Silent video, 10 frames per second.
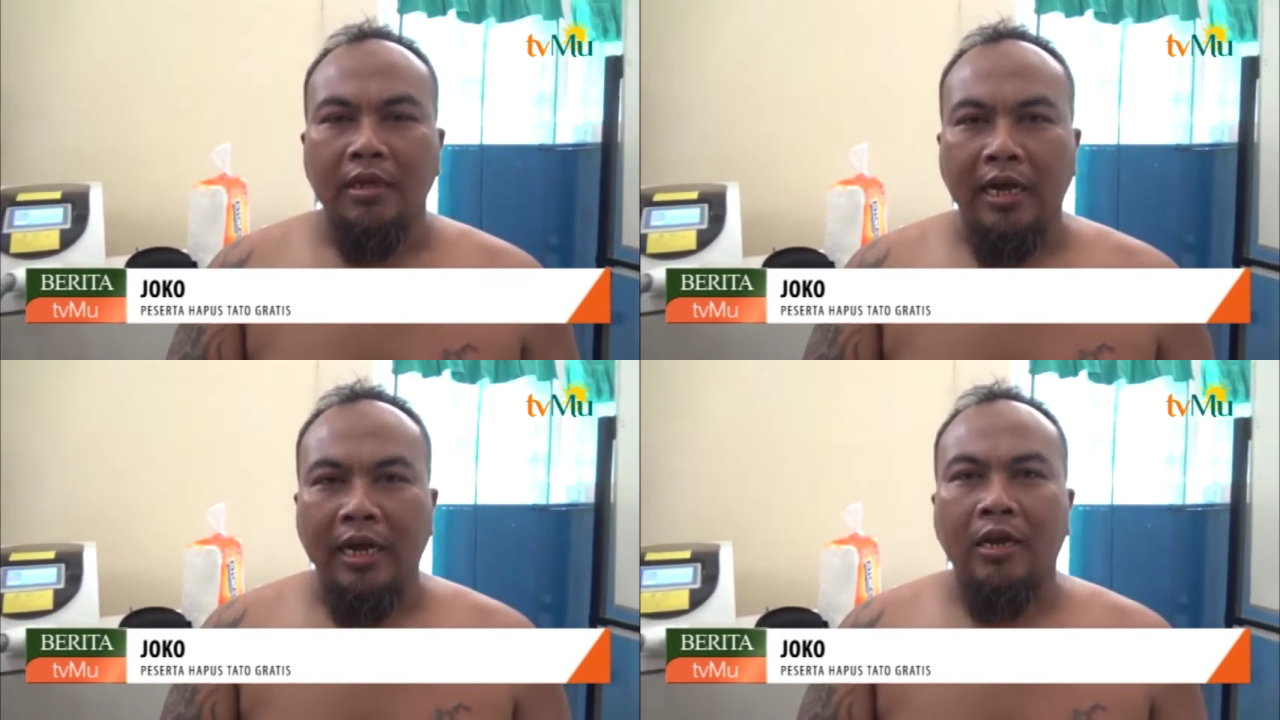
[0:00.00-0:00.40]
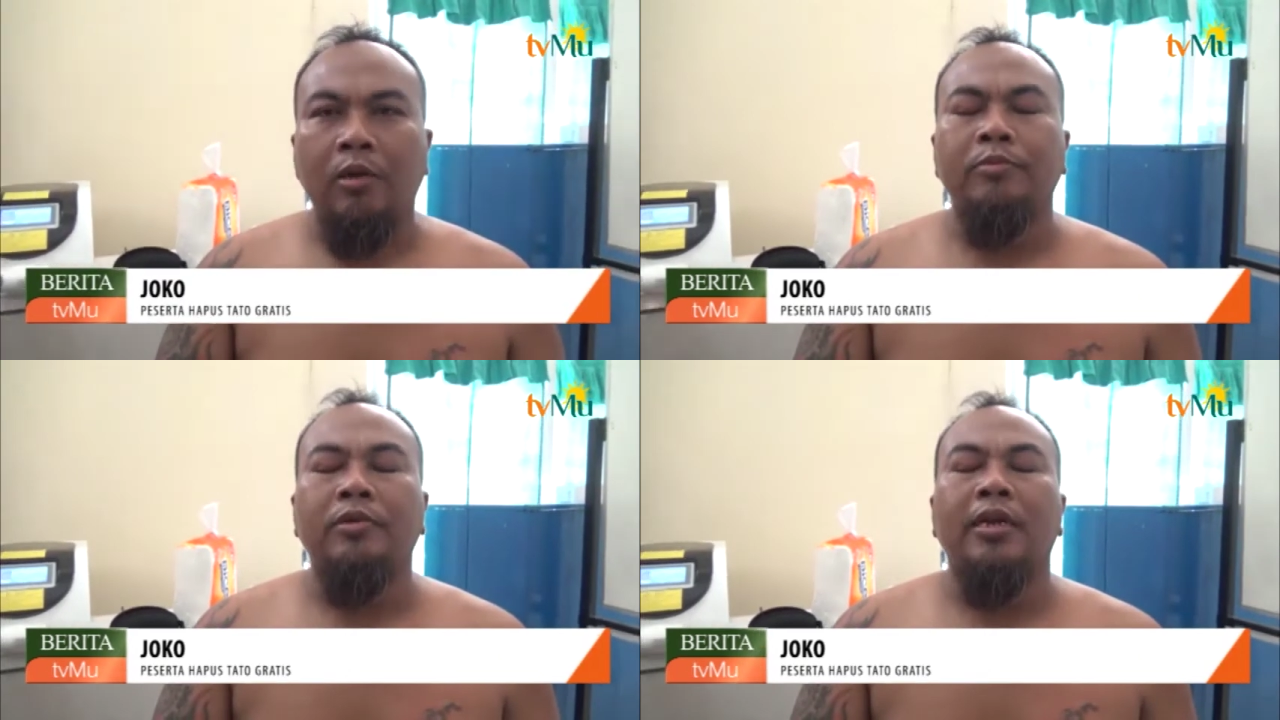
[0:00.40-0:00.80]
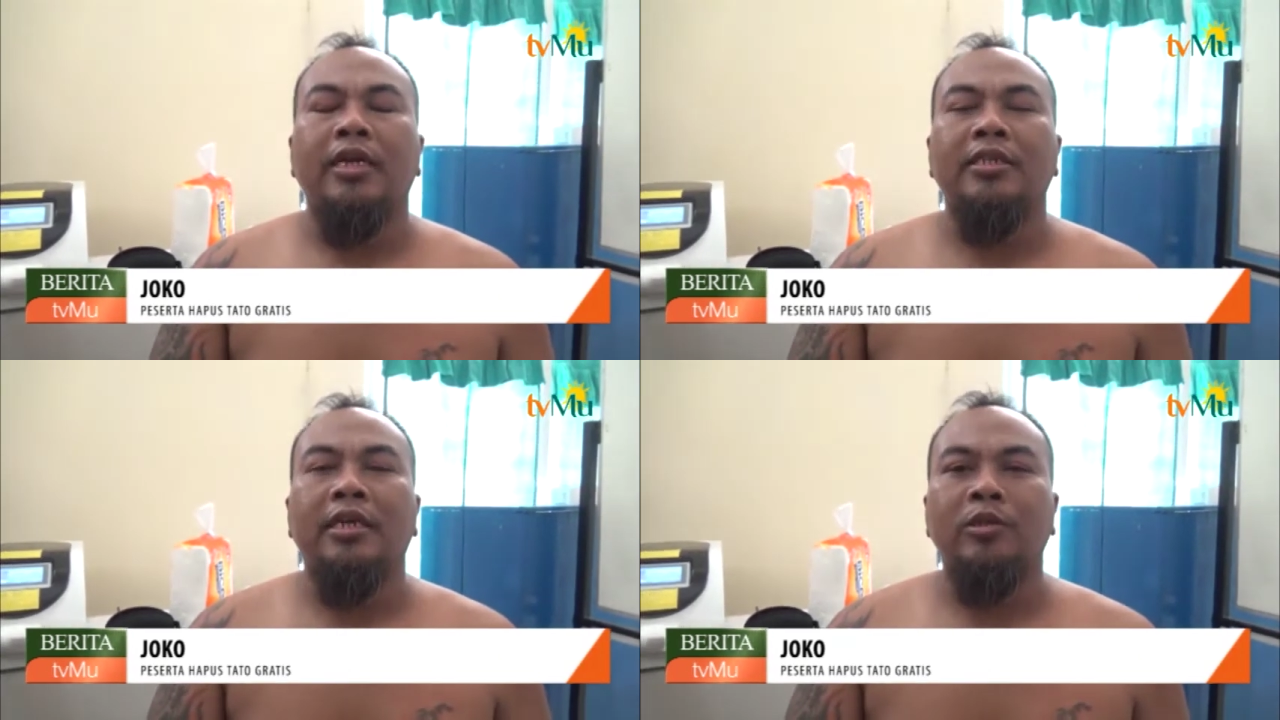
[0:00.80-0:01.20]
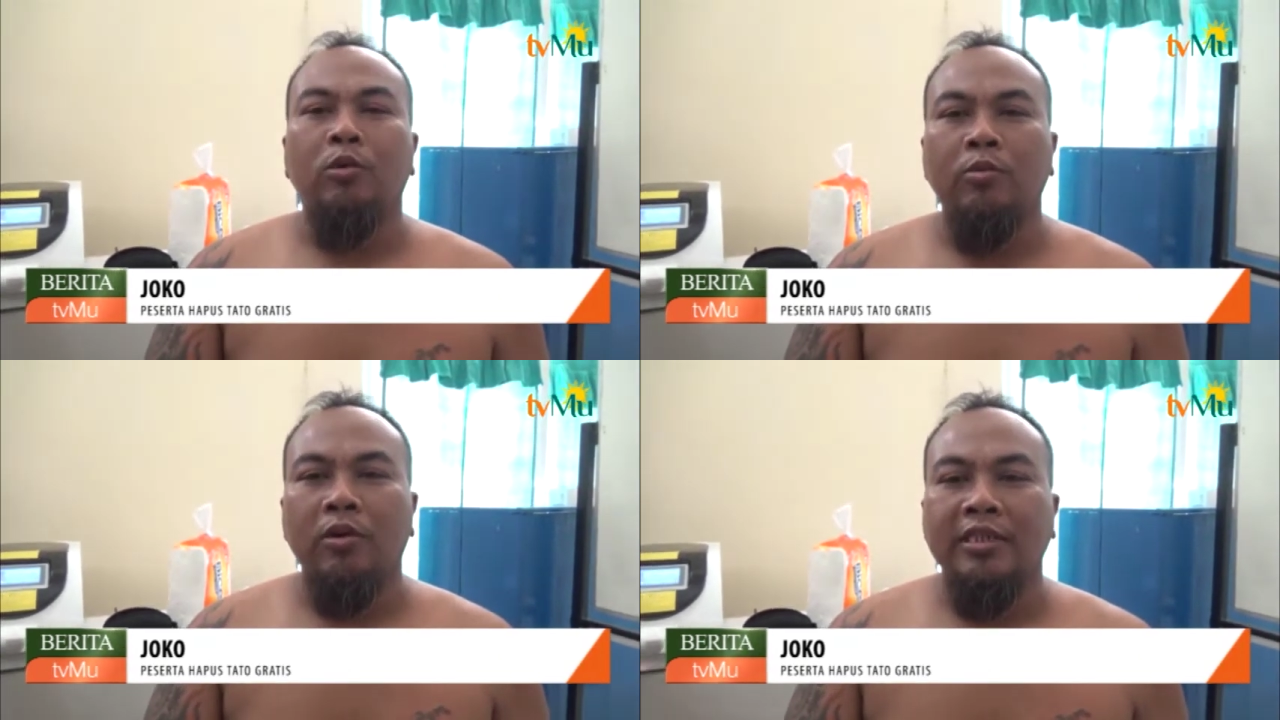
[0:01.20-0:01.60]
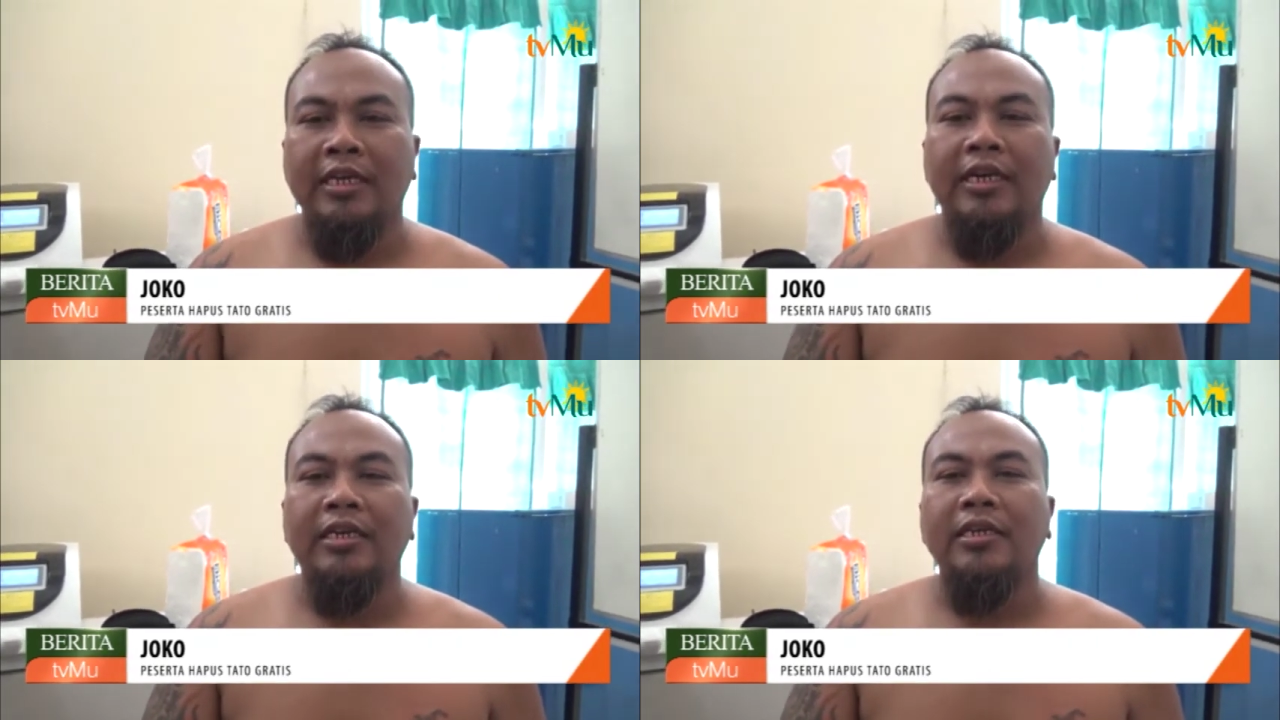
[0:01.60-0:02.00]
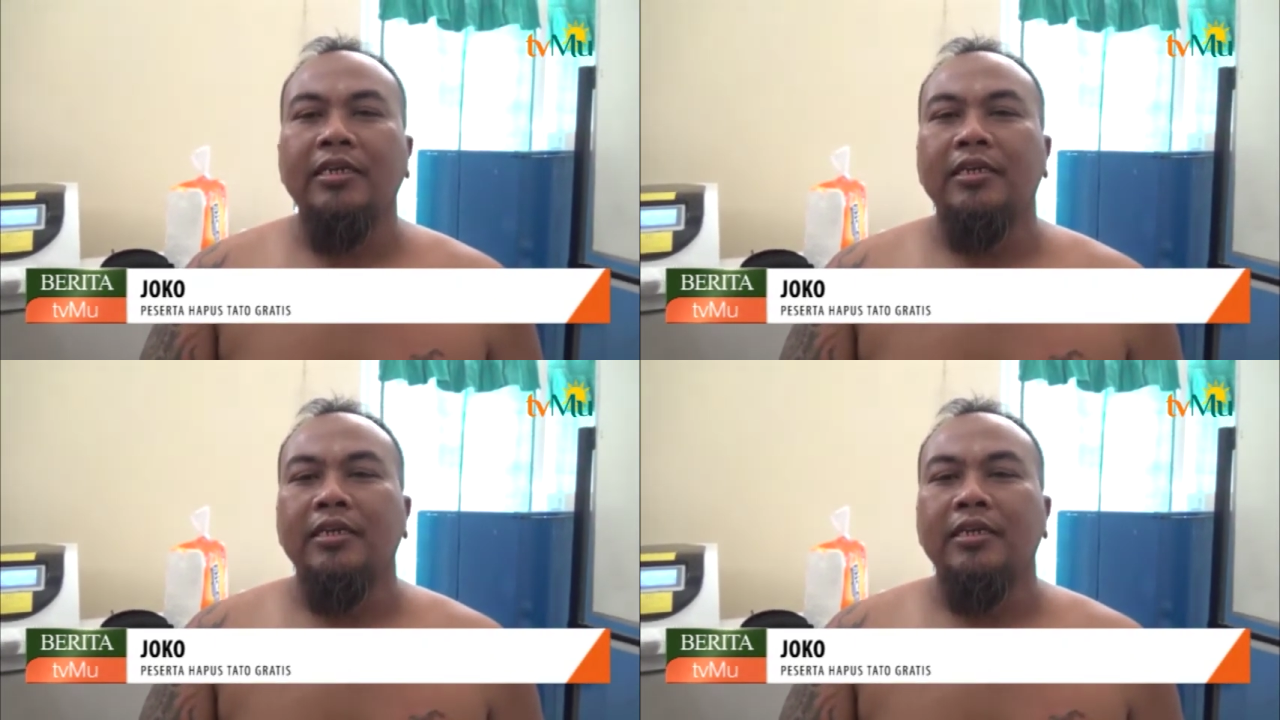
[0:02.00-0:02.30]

Ya alhamdulillah saya, seumur saya ini